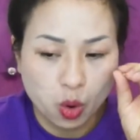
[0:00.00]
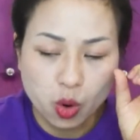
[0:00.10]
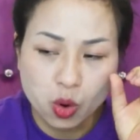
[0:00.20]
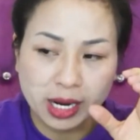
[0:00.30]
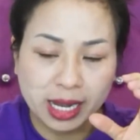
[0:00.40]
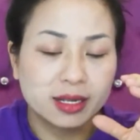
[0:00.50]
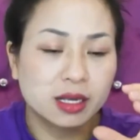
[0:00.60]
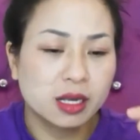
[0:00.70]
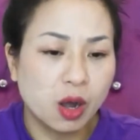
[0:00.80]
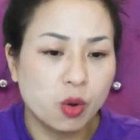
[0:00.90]
cái
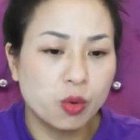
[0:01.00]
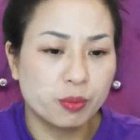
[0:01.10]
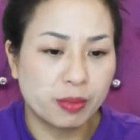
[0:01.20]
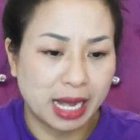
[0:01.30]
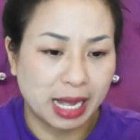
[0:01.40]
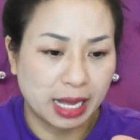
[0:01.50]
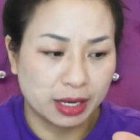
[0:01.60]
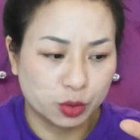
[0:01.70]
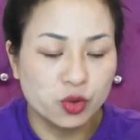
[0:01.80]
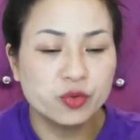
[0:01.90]
câu mà
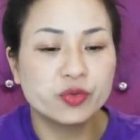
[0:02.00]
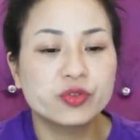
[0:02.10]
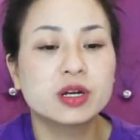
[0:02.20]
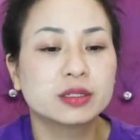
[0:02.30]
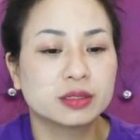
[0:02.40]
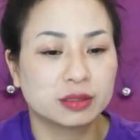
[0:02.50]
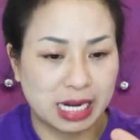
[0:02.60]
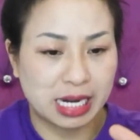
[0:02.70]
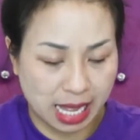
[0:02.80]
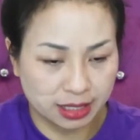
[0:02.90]
đối phương
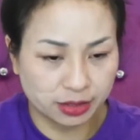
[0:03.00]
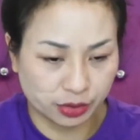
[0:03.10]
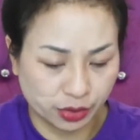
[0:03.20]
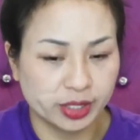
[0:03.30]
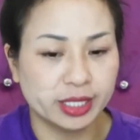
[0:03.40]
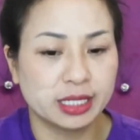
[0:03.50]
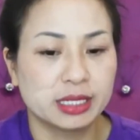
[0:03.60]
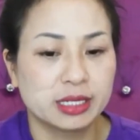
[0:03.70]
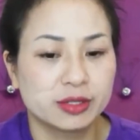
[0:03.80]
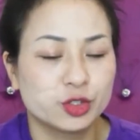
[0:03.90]
đã nói.
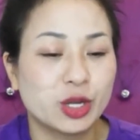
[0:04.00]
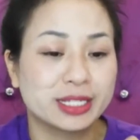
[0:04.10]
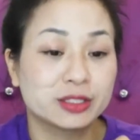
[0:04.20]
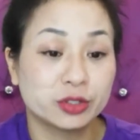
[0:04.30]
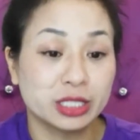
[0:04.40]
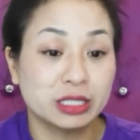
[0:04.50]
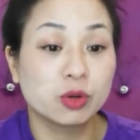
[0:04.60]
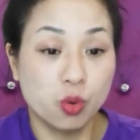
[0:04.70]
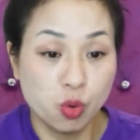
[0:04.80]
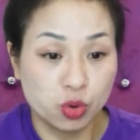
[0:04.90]
Như anh nói từ
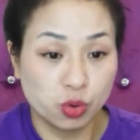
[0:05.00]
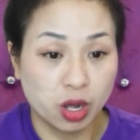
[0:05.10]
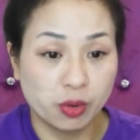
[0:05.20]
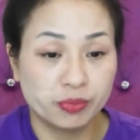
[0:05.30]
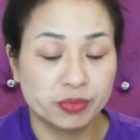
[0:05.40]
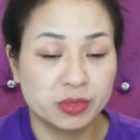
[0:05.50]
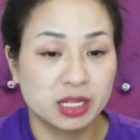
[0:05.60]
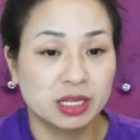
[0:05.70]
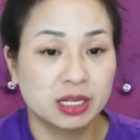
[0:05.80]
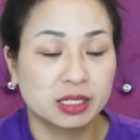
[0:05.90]
ngu đúng không?
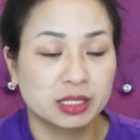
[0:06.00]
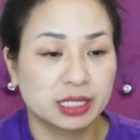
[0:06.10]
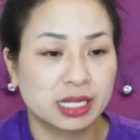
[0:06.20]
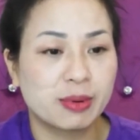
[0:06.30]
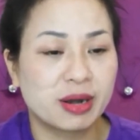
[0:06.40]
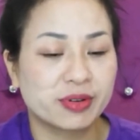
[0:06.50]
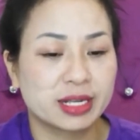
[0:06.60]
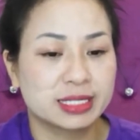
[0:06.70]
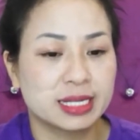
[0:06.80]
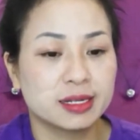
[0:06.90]
Thì các bạn phải
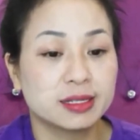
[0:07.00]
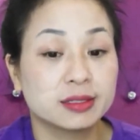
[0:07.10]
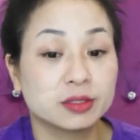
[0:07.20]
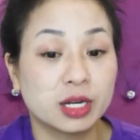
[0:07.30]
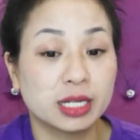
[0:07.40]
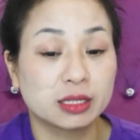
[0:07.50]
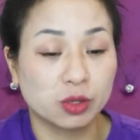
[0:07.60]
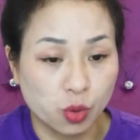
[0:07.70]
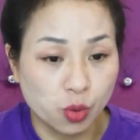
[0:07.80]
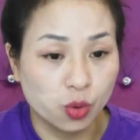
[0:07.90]
xét lên đó là từ
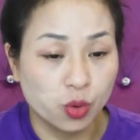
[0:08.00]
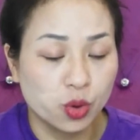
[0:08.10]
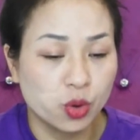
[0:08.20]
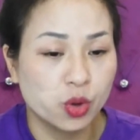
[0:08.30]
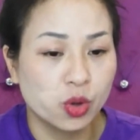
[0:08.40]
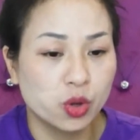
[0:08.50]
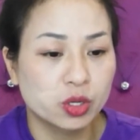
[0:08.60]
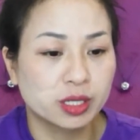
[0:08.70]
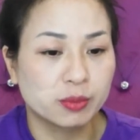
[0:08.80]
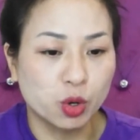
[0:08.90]
ngu.
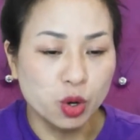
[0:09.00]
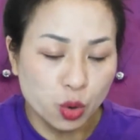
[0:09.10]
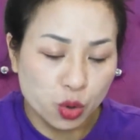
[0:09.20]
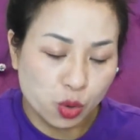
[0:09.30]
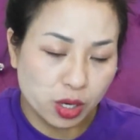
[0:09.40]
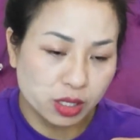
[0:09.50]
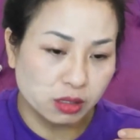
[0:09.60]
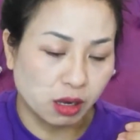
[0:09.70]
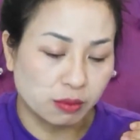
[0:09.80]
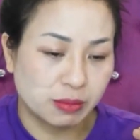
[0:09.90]
Thì muốn lui quân
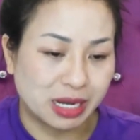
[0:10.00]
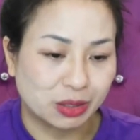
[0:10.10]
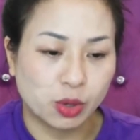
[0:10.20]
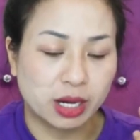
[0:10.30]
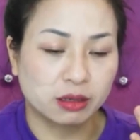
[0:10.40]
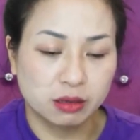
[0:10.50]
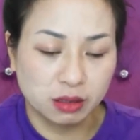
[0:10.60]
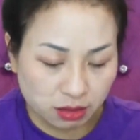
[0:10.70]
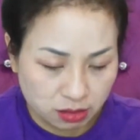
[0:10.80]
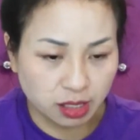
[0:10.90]
được, bảo toàn được
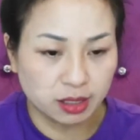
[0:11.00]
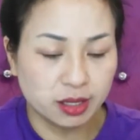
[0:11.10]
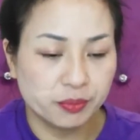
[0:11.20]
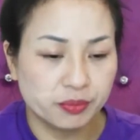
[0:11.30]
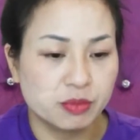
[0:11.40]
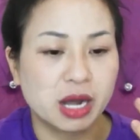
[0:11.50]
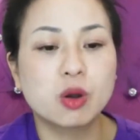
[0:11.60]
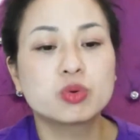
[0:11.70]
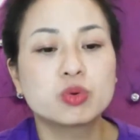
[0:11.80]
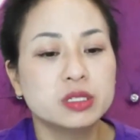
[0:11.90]
lực lượng ấy, mà
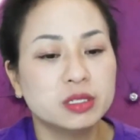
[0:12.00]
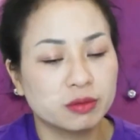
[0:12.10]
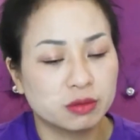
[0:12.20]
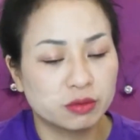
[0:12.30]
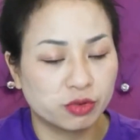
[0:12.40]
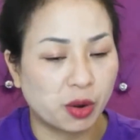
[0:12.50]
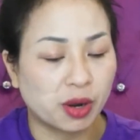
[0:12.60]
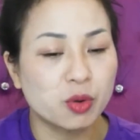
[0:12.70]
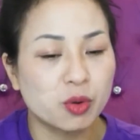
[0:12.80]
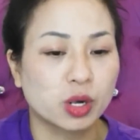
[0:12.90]
không đi vào
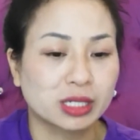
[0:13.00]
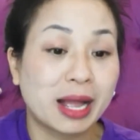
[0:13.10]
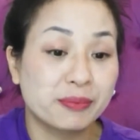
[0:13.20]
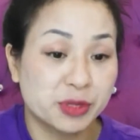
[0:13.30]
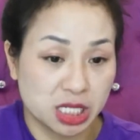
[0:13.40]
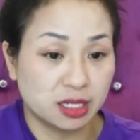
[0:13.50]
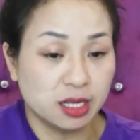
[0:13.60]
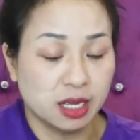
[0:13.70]
các cuộc tham chiến